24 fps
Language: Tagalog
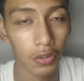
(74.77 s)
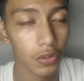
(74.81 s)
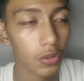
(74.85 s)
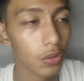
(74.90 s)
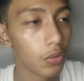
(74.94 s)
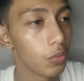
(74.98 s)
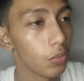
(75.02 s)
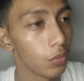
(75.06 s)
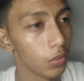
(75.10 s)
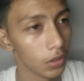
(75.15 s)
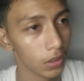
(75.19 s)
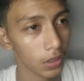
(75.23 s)
No?
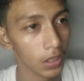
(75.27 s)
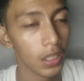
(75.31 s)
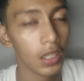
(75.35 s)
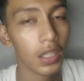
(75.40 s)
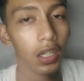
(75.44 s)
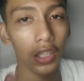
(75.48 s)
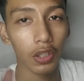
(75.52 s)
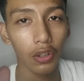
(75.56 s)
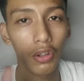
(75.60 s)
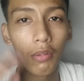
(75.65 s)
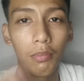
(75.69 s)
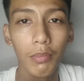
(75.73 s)
So,
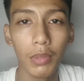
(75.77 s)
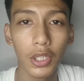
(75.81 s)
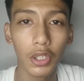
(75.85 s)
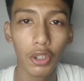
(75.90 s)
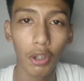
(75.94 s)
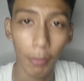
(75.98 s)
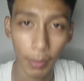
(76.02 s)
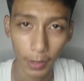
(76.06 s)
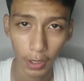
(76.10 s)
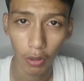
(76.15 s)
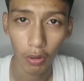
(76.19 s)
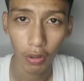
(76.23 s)
ito ang
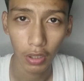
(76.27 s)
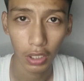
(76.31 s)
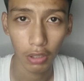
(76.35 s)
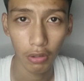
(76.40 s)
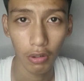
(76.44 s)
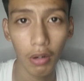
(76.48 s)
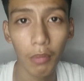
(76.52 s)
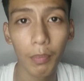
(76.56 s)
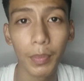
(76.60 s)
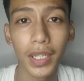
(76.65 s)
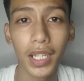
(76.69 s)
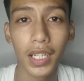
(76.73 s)
video,
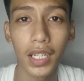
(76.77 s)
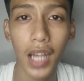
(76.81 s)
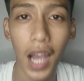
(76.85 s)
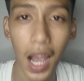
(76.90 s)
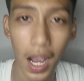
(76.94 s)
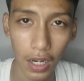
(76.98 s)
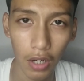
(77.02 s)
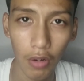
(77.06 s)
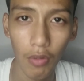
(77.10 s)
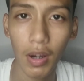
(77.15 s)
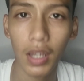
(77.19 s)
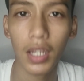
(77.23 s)
panoorin nyo, ang
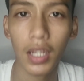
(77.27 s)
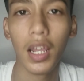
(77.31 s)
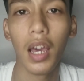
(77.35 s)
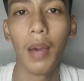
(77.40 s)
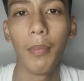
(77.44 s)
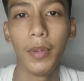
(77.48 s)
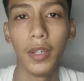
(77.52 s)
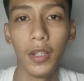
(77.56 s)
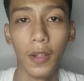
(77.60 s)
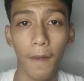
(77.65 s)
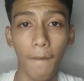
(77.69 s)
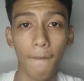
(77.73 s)
pinaggagawa
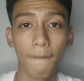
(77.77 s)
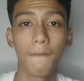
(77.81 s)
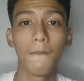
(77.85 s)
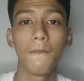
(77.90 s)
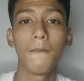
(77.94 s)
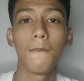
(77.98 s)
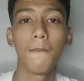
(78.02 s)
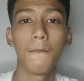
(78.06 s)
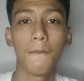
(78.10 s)
namin. No?